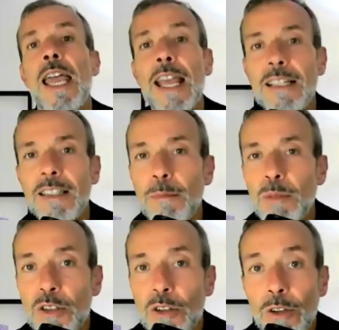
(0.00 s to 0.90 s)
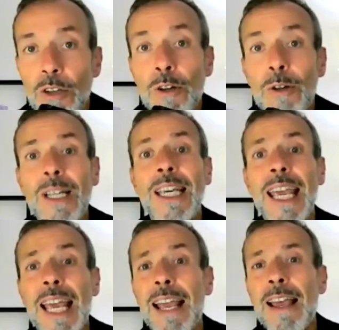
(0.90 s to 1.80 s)
Este episodio
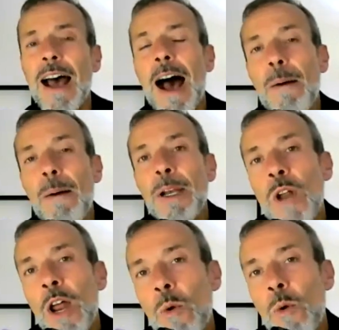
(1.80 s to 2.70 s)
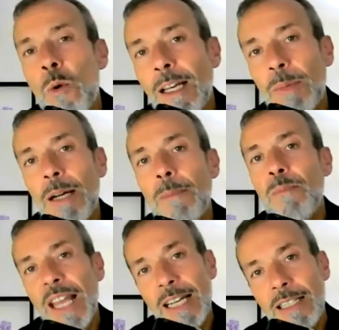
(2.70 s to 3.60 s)
que abre una nueva etapa
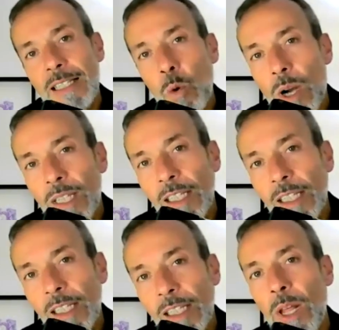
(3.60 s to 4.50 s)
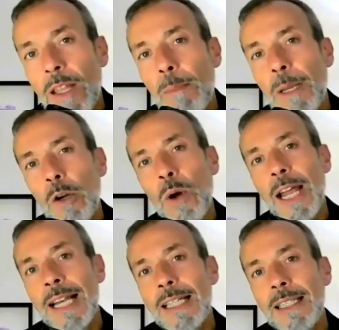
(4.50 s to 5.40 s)
en esta cuarta temporada,
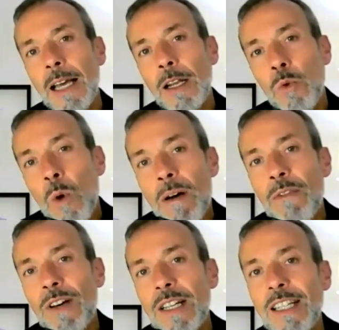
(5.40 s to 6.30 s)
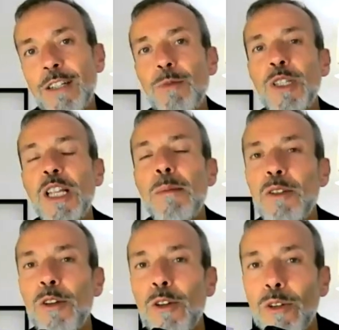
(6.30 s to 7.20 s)
pero en esta nueva fase después del
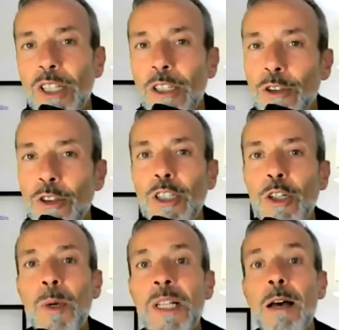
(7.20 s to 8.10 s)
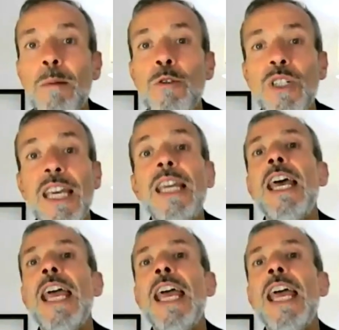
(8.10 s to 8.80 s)
episodio 200 donde te comentábamos que